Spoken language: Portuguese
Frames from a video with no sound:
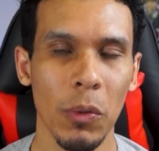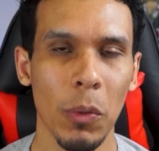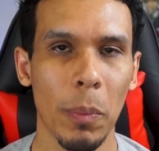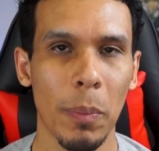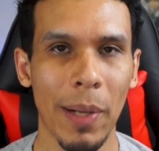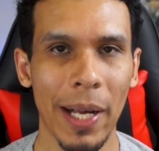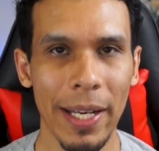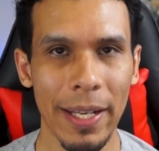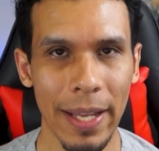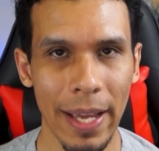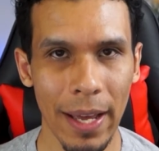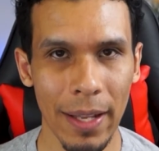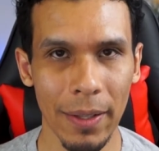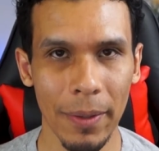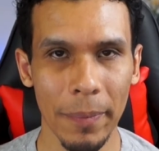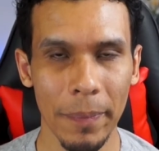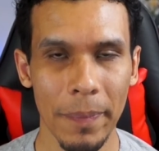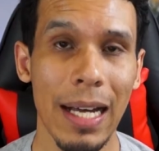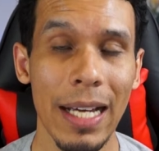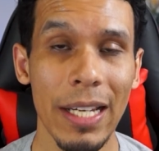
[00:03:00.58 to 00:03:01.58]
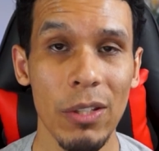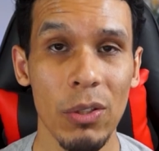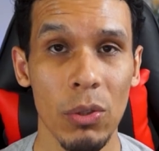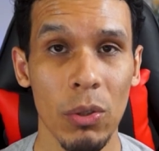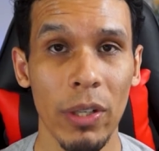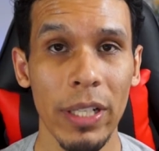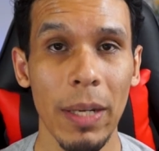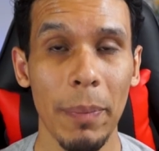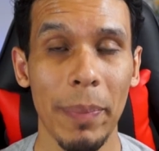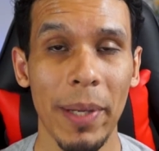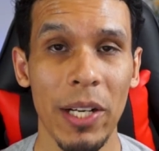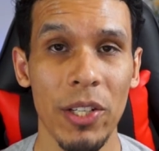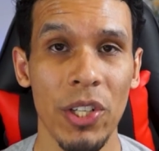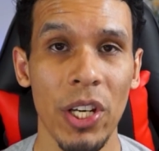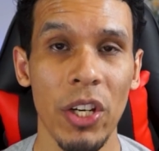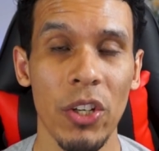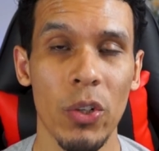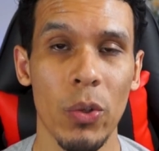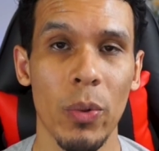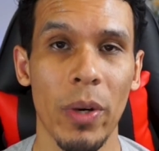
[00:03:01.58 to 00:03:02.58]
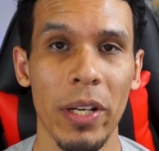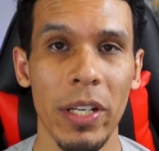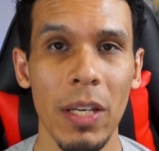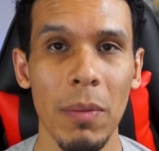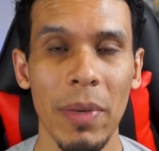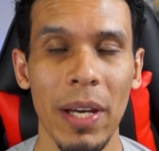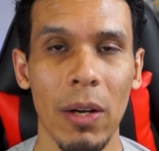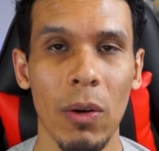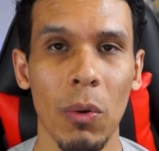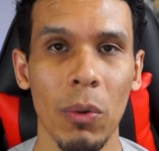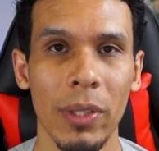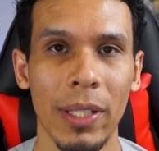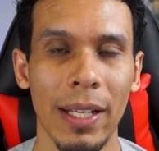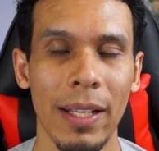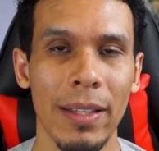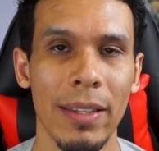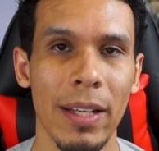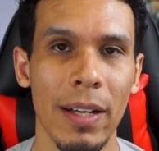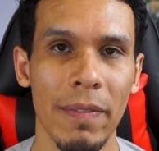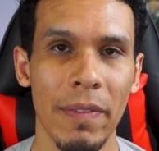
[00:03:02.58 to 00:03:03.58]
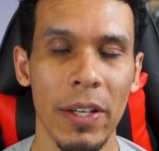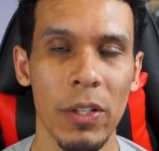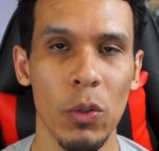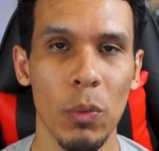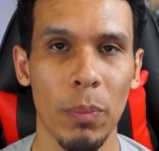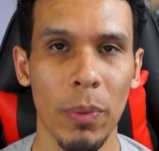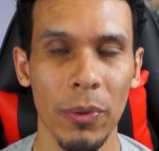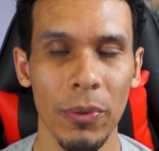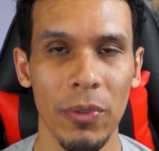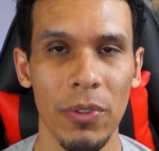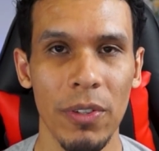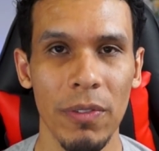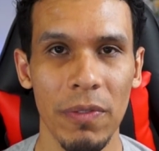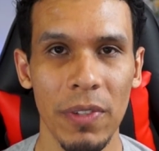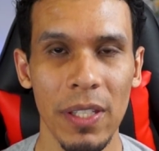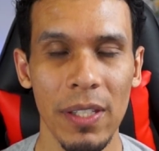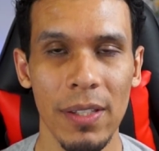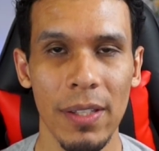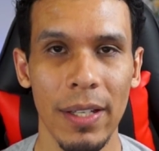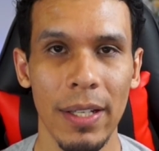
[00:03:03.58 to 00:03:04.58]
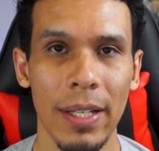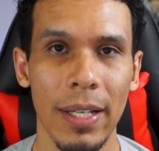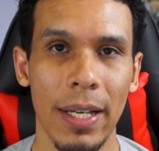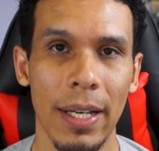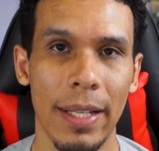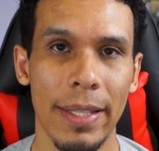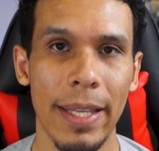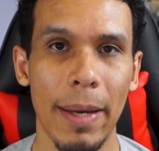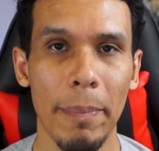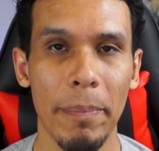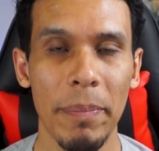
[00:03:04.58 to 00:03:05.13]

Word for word: do pai dela. A história pra gente no anime é contada através do ponto de vista da